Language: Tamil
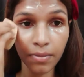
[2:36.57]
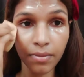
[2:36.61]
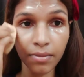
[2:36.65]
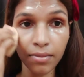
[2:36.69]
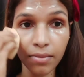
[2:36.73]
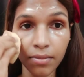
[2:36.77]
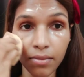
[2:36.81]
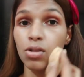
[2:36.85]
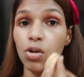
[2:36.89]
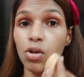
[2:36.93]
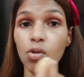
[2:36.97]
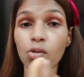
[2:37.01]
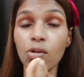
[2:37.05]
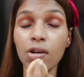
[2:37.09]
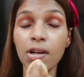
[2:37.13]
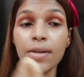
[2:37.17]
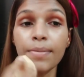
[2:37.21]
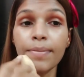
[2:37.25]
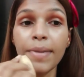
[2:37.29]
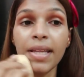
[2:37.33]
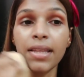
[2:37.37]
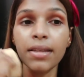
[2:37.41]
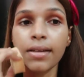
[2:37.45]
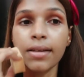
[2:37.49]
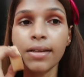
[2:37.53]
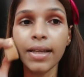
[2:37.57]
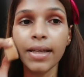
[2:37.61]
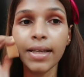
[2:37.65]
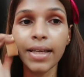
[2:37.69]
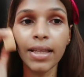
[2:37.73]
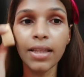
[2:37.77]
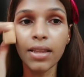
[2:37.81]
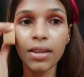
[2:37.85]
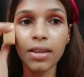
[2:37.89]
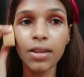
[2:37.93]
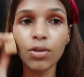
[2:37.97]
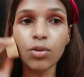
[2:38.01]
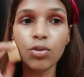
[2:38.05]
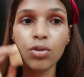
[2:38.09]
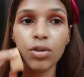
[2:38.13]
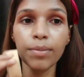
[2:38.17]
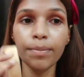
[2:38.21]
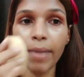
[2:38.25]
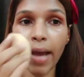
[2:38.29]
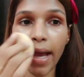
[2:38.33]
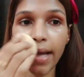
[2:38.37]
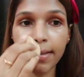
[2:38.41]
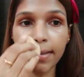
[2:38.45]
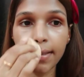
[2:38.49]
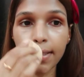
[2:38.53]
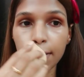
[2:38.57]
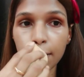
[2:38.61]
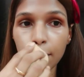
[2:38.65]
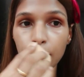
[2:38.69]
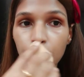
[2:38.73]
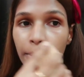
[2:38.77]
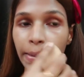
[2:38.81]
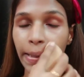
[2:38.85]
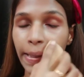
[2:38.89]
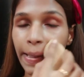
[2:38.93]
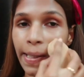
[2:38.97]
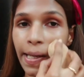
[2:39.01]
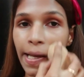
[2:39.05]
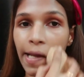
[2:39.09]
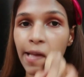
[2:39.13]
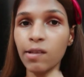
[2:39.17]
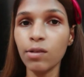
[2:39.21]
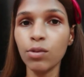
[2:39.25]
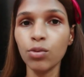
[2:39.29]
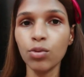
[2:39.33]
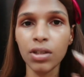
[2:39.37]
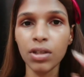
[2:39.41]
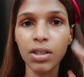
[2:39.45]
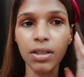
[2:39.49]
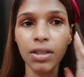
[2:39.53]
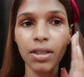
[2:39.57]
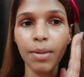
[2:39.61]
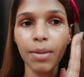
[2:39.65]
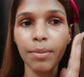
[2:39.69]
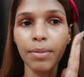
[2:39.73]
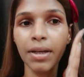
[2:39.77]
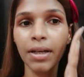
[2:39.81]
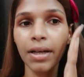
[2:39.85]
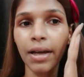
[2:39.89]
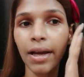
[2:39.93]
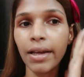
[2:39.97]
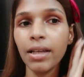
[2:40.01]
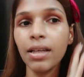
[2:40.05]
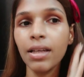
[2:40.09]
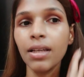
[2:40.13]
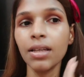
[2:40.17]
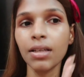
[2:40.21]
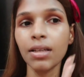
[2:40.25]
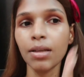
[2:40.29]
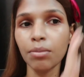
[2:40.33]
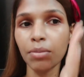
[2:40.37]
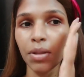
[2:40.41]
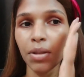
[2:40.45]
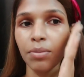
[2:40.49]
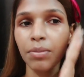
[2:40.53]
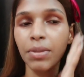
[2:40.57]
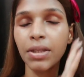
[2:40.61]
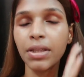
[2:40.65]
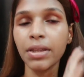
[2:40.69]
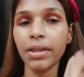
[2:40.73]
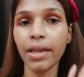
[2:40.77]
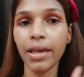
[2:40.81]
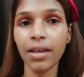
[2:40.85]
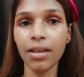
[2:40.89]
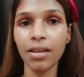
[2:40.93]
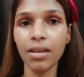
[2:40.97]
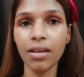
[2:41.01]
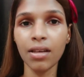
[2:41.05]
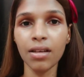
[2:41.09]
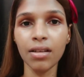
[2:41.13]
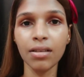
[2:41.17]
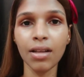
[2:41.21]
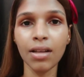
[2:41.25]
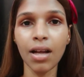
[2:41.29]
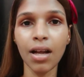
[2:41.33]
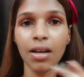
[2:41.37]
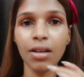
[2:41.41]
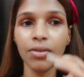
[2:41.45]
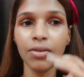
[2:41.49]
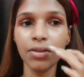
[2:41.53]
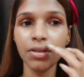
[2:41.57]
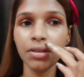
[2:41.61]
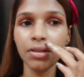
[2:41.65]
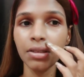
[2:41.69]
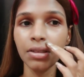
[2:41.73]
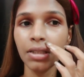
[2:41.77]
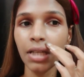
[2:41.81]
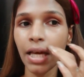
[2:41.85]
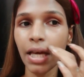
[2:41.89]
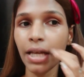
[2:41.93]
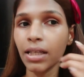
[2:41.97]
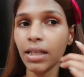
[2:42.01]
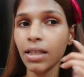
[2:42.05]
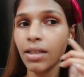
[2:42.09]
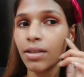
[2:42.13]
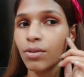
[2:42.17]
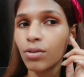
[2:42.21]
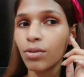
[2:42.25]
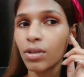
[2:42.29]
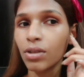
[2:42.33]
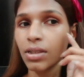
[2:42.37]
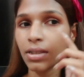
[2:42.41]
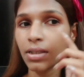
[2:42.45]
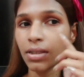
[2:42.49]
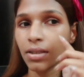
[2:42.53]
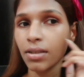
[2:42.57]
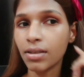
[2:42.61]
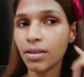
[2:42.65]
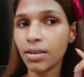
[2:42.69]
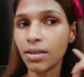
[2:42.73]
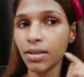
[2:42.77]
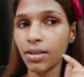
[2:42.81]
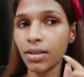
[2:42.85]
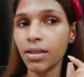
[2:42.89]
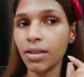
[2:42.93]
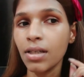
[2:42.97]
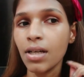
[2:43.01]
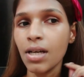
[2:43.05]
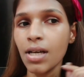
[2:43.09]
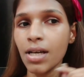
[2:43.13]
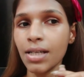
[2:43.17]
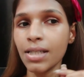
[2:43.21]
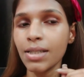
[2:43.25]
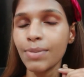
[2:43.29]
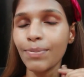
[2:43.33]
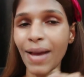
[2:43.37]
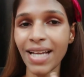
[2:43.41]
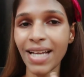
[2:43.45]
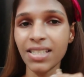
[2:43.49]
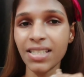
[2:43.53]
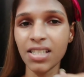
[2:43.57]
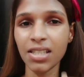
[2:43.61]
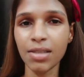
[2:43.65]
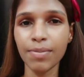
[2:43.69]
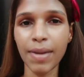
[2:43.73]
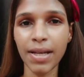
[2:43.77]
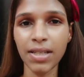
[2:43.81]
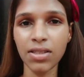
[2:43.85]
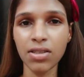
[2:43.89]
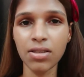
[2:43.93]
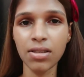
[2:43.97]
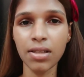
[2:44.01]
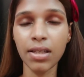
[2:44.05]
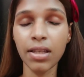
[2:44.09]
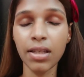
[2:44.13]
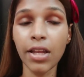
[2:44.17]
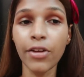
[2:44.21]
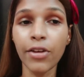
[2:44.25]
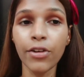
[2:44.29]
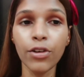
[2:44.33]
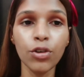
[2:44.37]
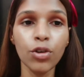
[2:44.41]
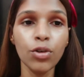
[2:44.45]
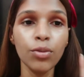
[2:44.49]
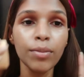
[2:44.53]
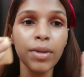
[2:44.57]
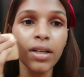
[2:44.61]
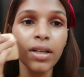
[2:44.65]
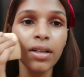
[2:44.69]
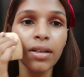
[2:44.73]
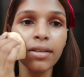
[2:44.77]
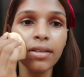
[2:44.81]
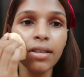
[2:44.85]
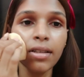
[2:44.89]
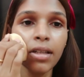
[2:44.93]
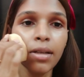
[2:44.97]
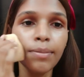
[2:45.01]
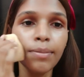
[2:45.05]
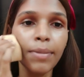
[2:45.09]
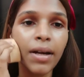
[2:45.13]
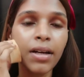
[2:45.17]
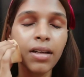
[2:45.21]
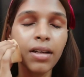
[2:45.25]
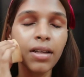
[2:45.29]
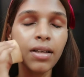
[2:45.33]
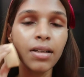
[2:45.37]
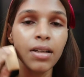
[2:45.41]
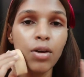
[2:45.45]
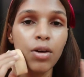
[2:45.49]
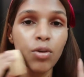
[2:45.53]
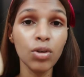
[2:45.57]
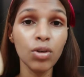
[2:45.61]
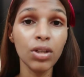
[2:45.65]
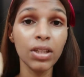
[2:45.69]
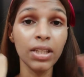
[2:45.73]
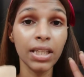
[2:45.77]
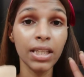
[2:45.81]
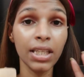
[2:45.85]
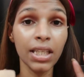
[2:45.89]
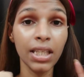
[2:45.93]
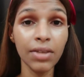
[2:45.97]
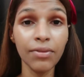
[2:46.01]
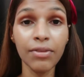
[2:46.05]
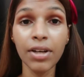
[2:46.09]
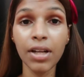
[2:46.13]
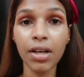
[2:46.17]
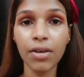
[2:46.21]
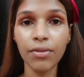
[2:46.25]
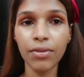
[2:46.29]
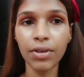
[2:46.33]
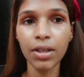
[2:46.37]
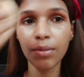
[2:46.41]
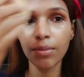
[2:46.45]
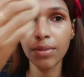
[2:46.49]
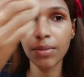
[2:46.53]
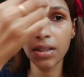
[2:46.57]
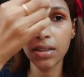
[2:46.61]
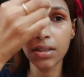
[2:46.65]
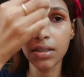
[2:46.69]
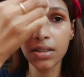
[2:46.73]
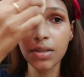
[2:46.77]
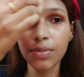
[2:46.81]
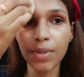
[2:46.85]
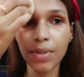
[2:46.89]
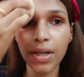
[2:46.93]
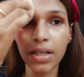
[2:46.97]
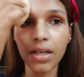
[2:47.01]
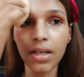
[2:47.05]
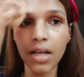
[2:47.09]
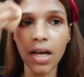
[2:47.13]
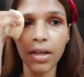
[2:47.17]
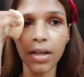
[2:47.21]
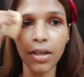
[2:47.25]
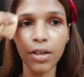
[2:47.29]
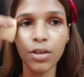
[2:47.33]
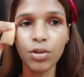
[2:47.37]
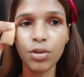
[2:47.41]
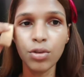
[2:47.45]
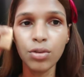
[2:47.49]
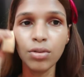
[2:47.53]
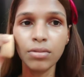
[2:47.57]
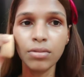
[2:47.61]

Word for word: ஸோ உங்களுக்கு பார்த்தீங்கன்னா எந்த ஒரு பேச்சஸும் தெரியாது உங்களுக்கு நம்ம கையில் நம்ம இப்படி தேய்க்கிறதுனால வந்து நிறைய உங்களுக்கு அந்த பேச்சஸ் பேச்சஸாக தெரியும் பட் இதில் பண்ணிங்கன்னா உங்களுக்கு ஈவனாகவே நம்மளுக்கு ஸ்ப்ரெட் ஆகிடும்